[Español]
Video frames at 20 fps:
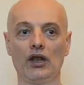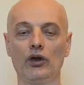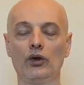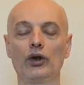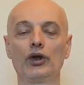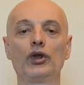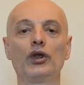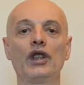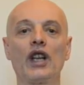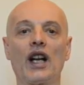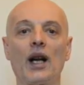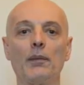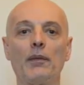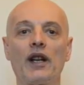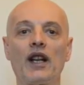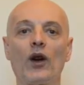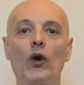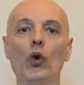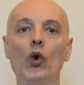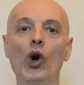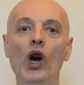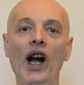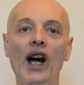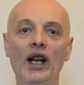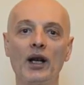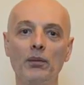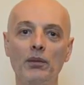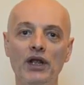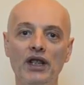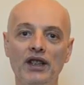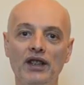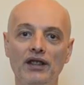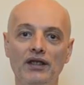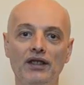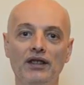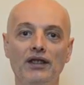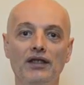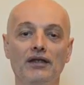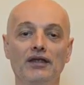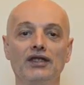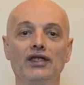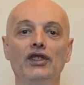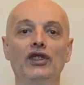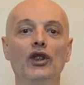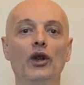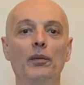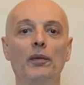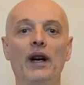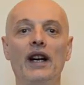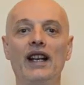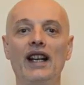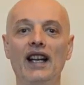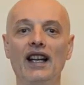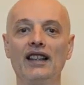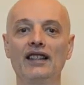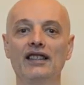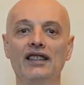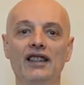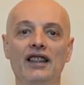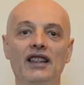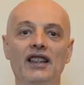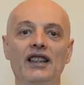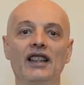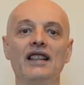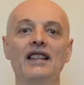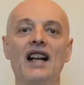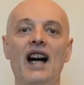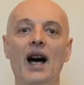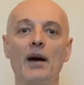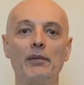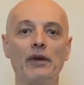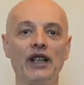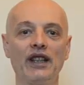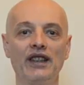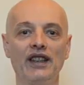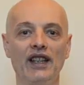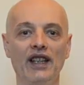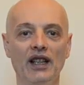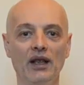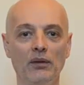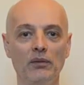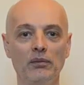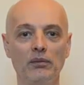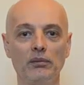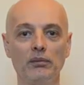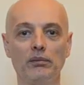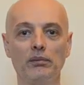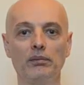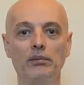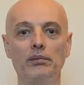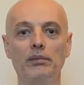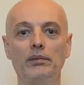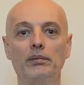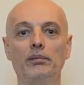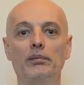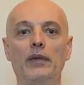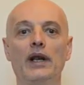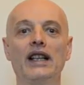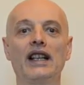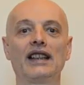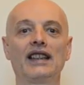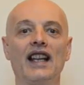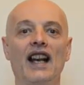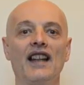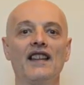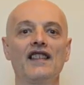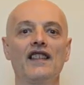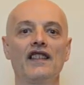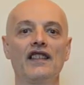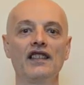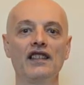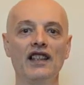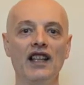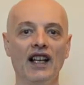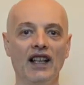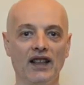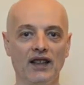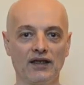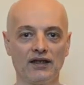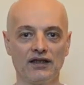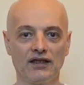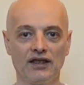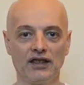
No estoy acá para juzgarme, sino para aprender, para transitar.